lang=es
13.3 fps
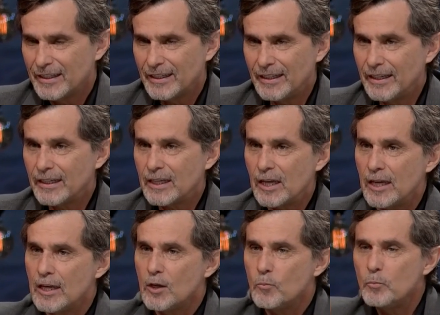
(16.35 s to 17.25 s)
y le
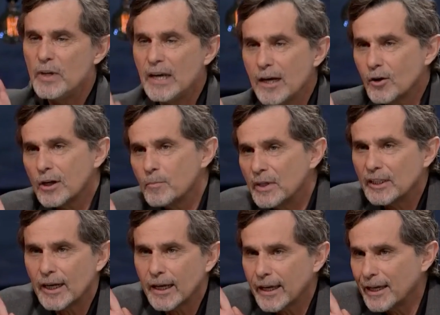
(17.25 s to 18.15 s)
dije, mira lo que me
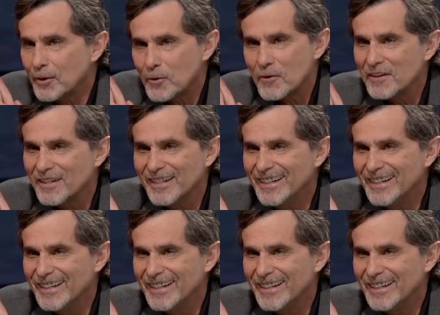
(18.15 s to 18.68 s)
trajeron.